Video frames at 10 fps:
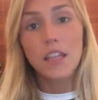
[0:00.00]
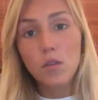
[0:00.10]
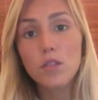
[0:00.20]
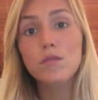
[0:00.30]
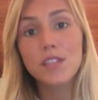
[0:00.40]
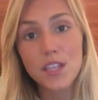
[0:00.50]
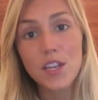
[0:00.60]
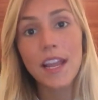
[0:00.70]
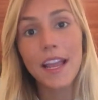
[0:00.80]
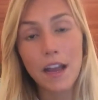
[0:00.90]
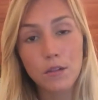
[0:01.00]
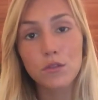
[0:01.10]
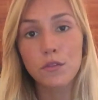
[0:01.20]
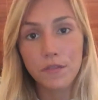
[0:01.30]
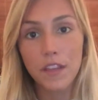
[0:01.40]
Não que não seja legal
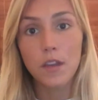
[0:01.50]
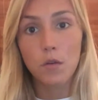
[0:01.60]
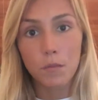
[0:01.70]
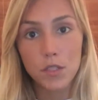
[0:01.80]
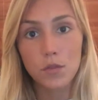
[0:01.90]
de ouvir em algumas